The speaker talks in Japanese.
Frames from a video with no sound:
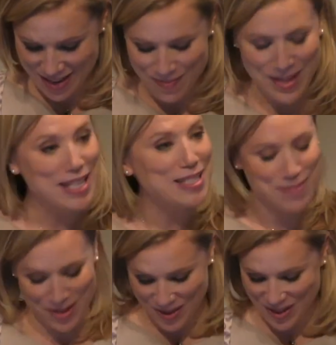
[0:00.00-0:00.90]
皆
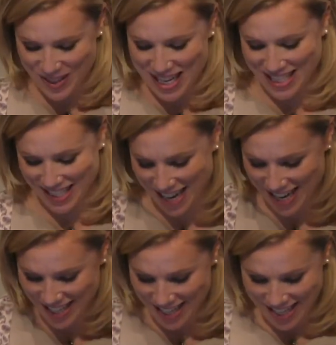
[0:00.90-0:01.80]
様のコンテスト
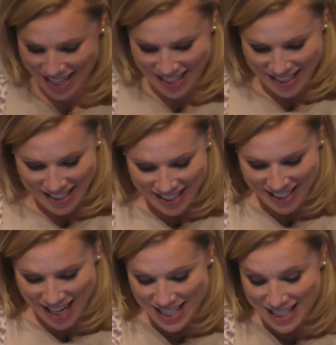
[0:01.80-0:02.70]
が
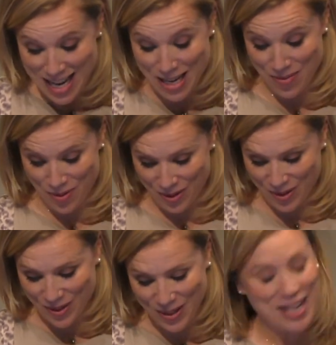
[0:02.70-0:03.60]
四半世紀も
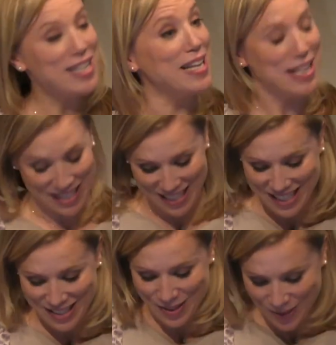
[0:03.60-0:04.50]
続いてきた
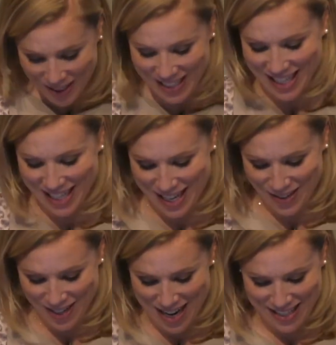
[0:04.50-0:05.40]
続いてきた
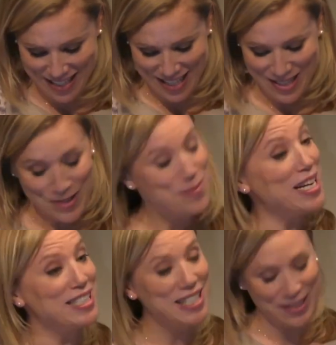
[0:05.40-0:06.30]
のが素晴
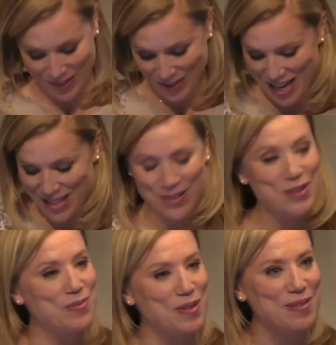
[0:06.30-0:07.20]
らしいことだと
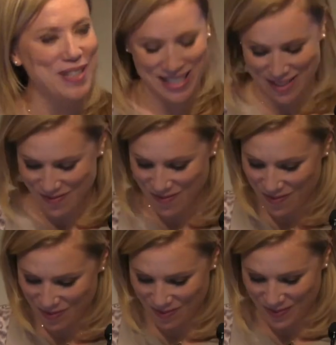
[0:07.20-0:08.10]
思います
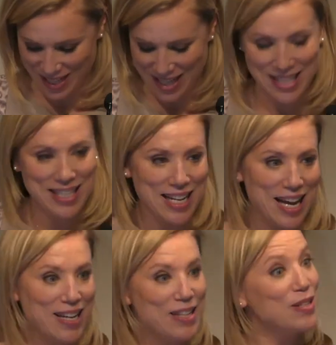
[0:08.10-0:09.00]
た
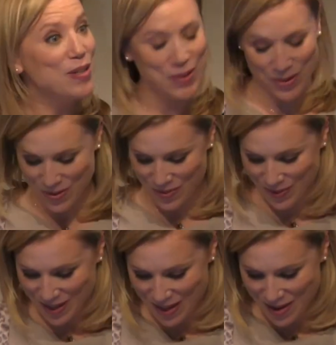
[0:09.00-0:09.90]
だ今日
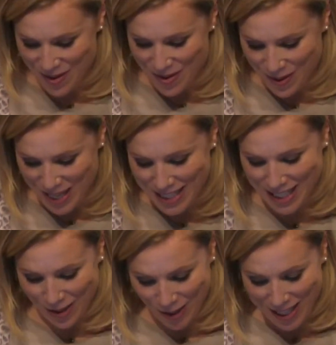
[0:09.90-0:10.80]

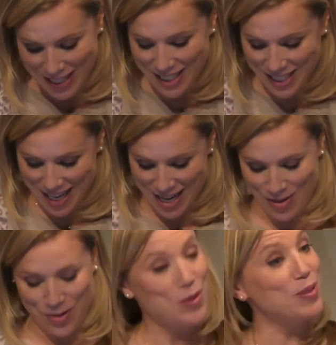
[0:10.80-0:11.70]
私お話ししたい
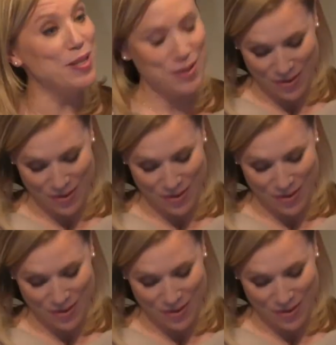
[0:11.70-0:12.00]
と思っているの